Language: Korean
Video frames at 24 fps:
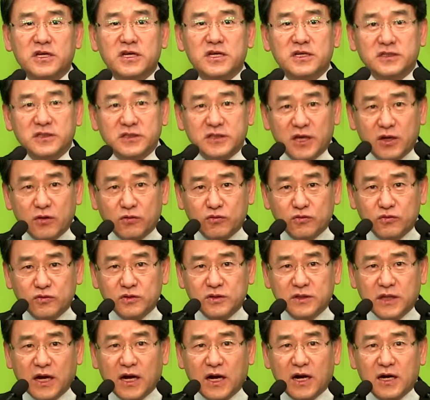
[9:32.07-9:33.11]

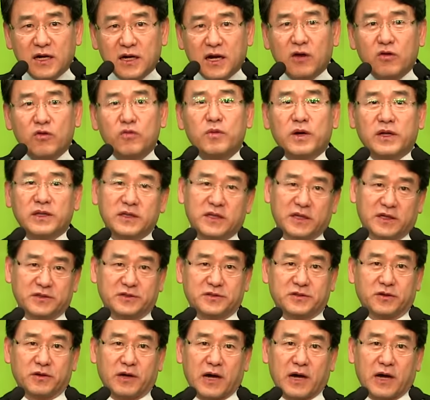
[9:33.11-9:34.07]
세운다라고만 돼 있어요.